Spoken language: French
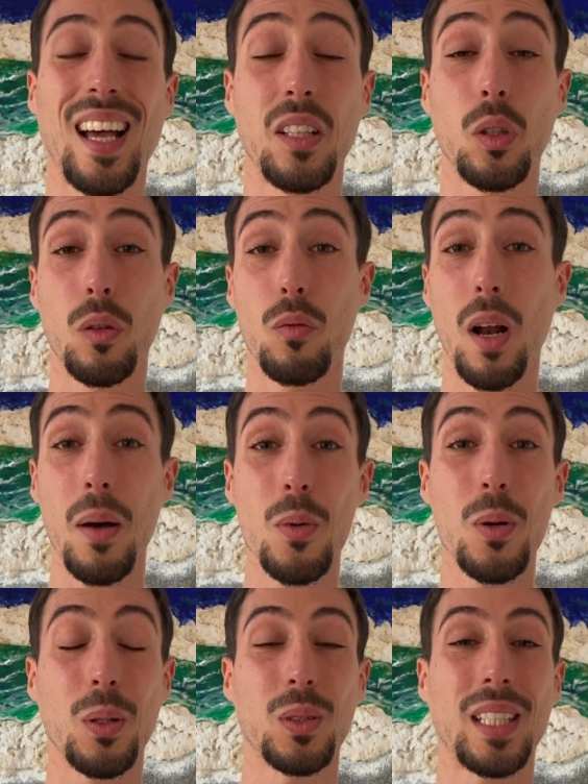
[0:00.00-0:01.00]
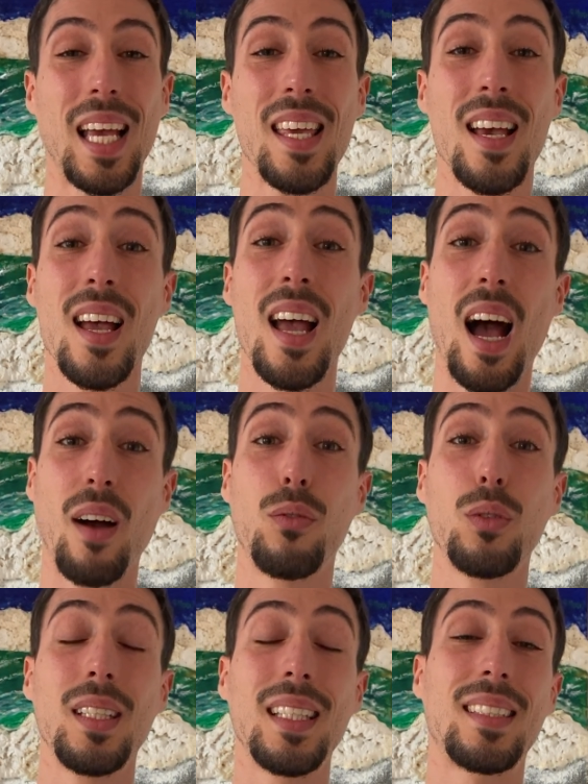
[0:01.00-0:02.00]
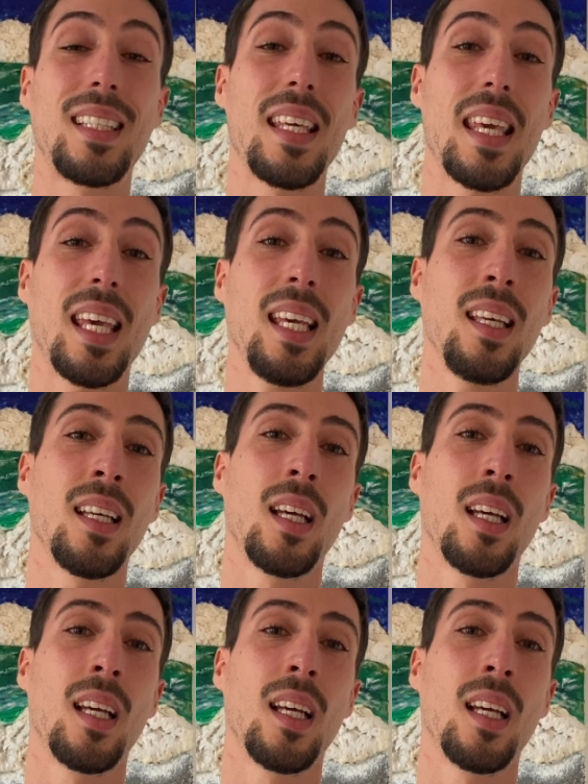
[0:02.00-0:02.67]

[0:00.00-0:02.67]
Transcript: Donc voilà mon conseil, à vous d'essayer